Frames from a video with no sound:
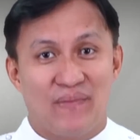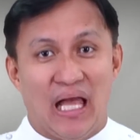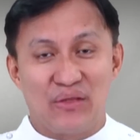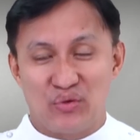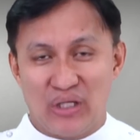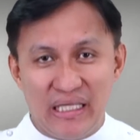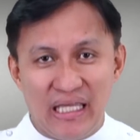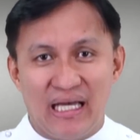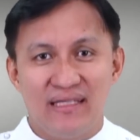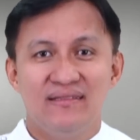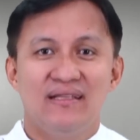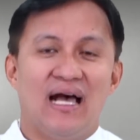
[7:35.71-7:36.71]

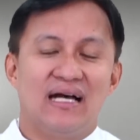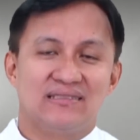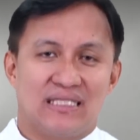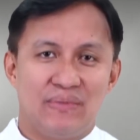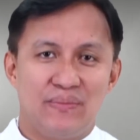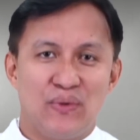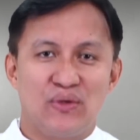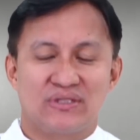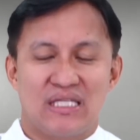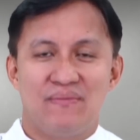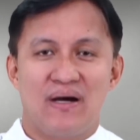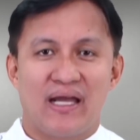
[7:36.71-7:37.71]
Katunayan, ang sabi po sa
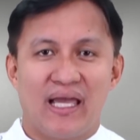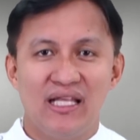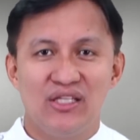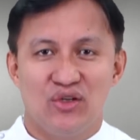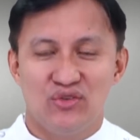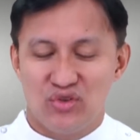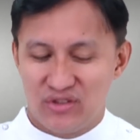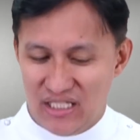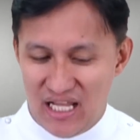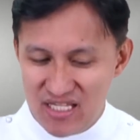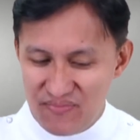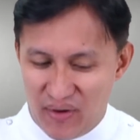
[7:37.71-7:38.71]
Ebanghelyo, dun
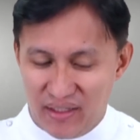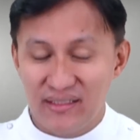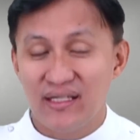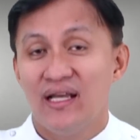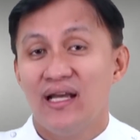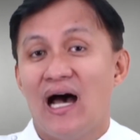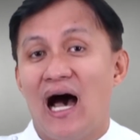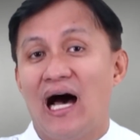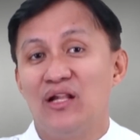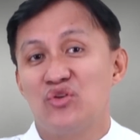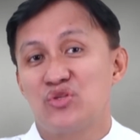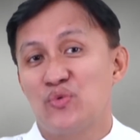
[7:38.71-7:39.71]
sa last part,
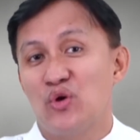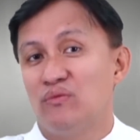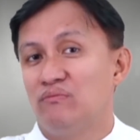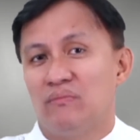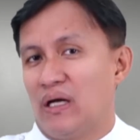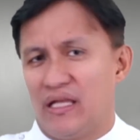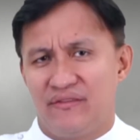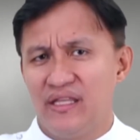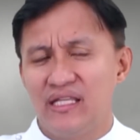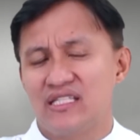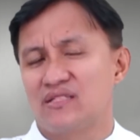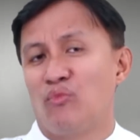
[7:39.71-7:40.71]
halos po, I
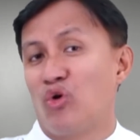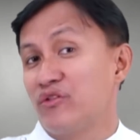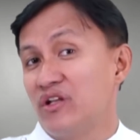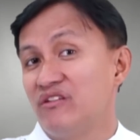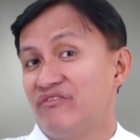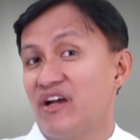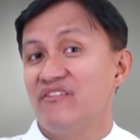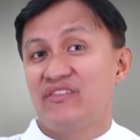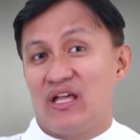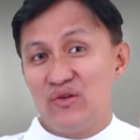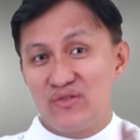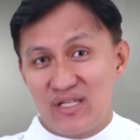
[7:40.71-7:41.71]
think it's more than
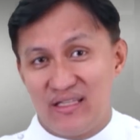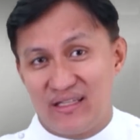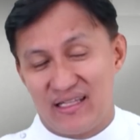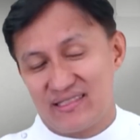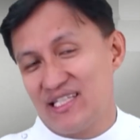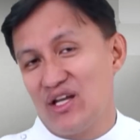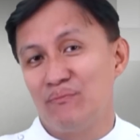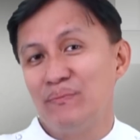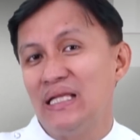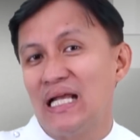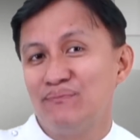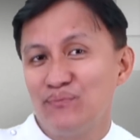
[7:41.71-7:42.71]
5,000 kasi yung
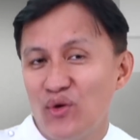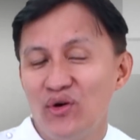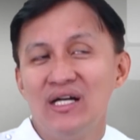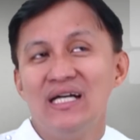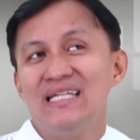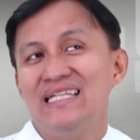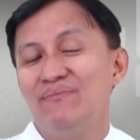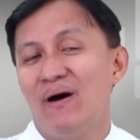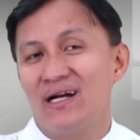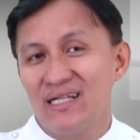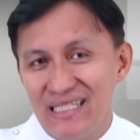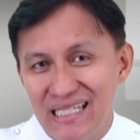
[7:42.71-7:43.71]
bilang po,
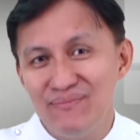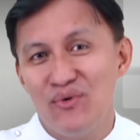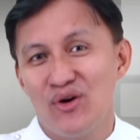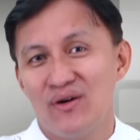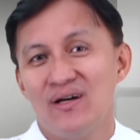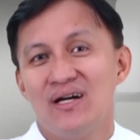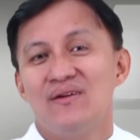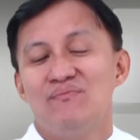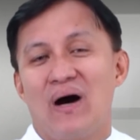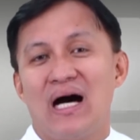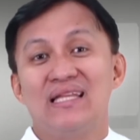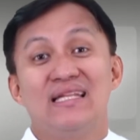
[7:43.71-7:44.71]
5,000
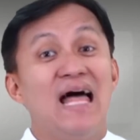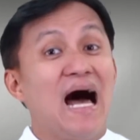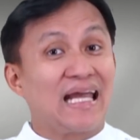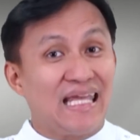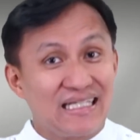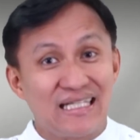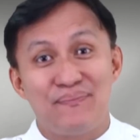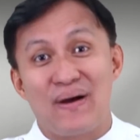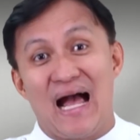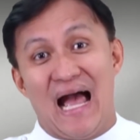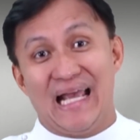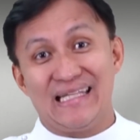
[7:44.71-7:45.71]
mga lalaki ang
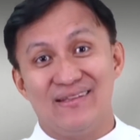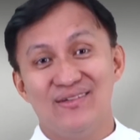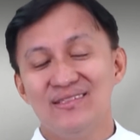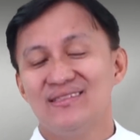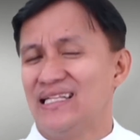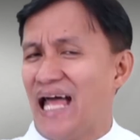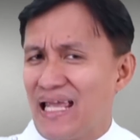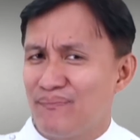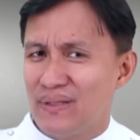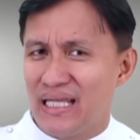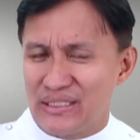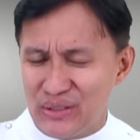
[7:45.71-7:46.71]
napakain, no? Lalaki
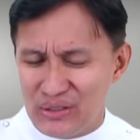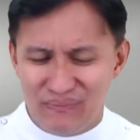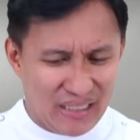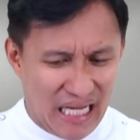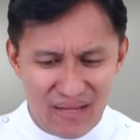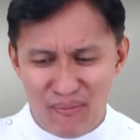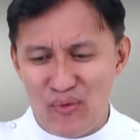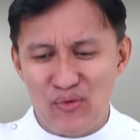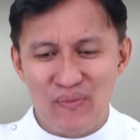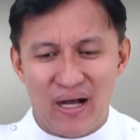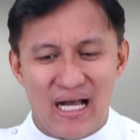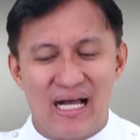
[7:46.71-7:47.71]
pa lang yun. Marami
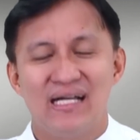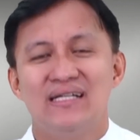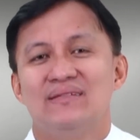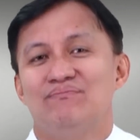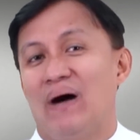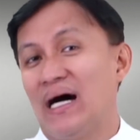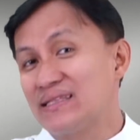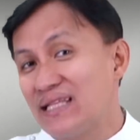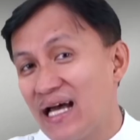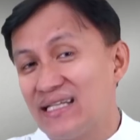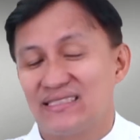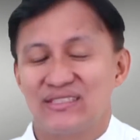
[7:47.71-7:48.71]
pong mga
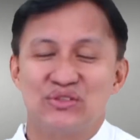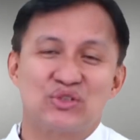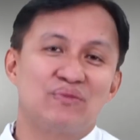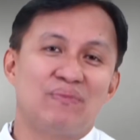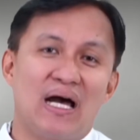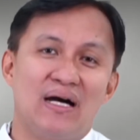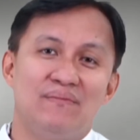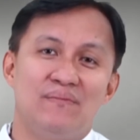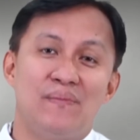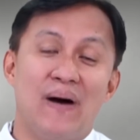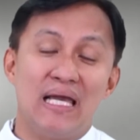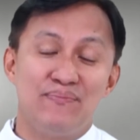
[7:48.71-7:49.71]
bata, siguro mga
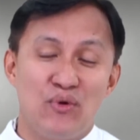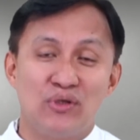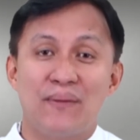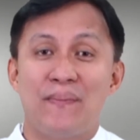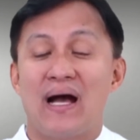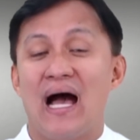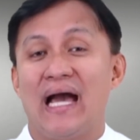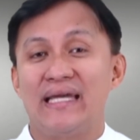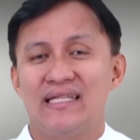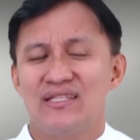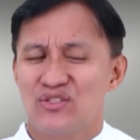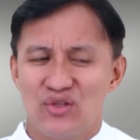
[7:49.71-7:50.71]
babae pong napakain.
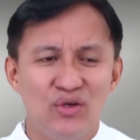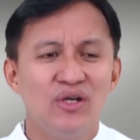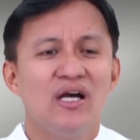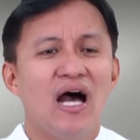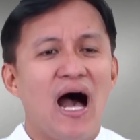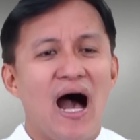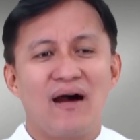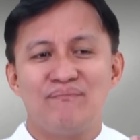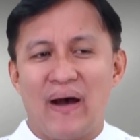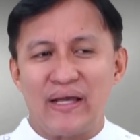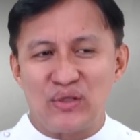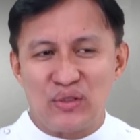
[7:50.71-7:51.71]
And so, ang
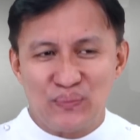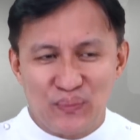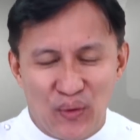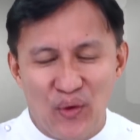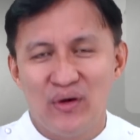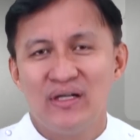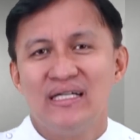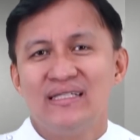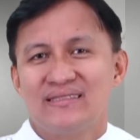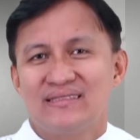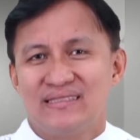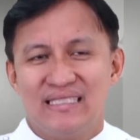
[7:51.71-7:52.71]
Panginoon po,
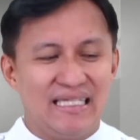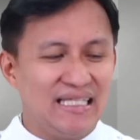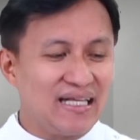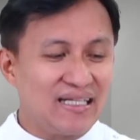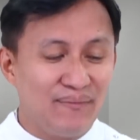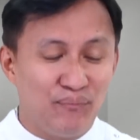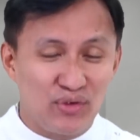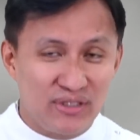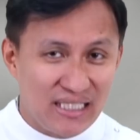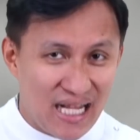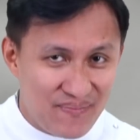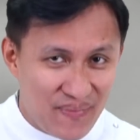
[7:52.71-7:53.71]
iilang lang pong
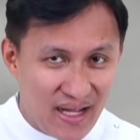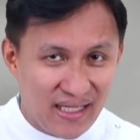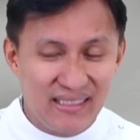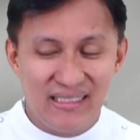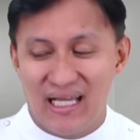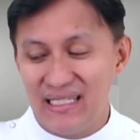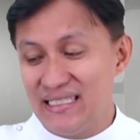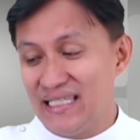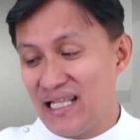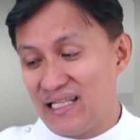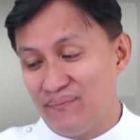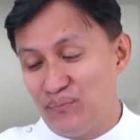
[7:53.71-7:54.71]
tinapay,
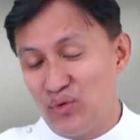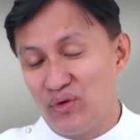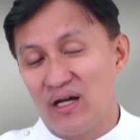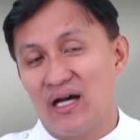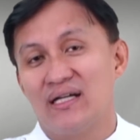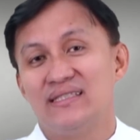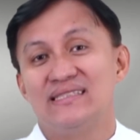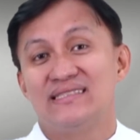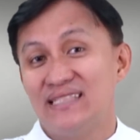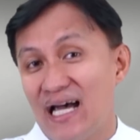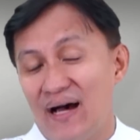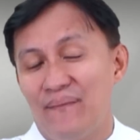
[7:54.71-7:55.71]
iilang lang pong uh,
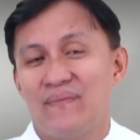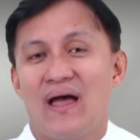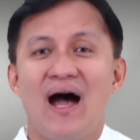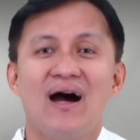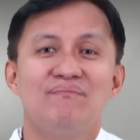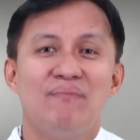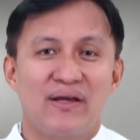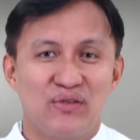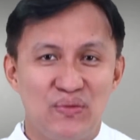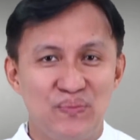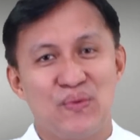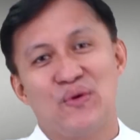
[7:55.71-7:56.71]
isda. Ang
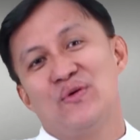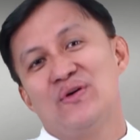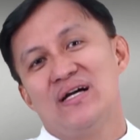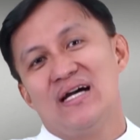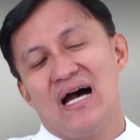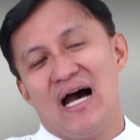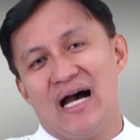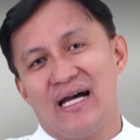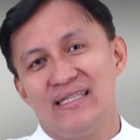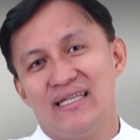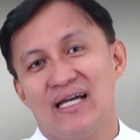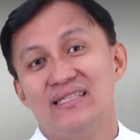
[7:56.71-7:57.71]
Panginoon po
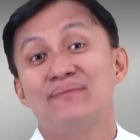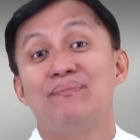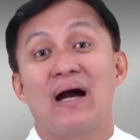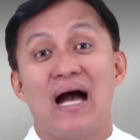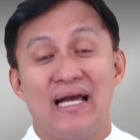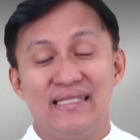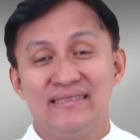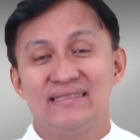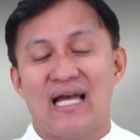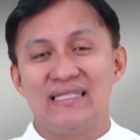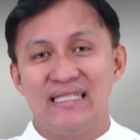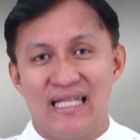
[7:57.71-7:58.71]
ay uh, nagpakain
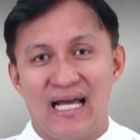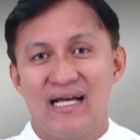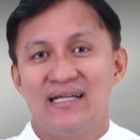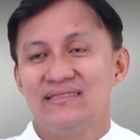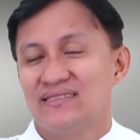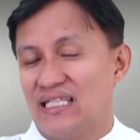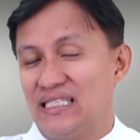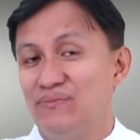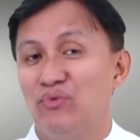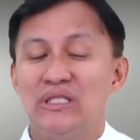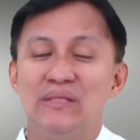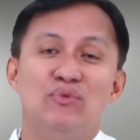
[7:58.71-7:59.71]
sa kanila sa
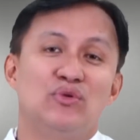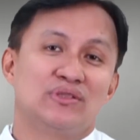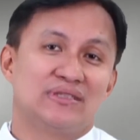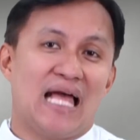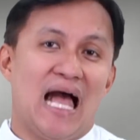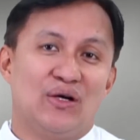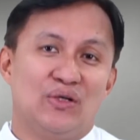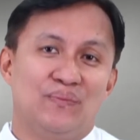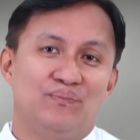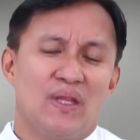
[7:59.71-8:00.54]
libo-libong tao.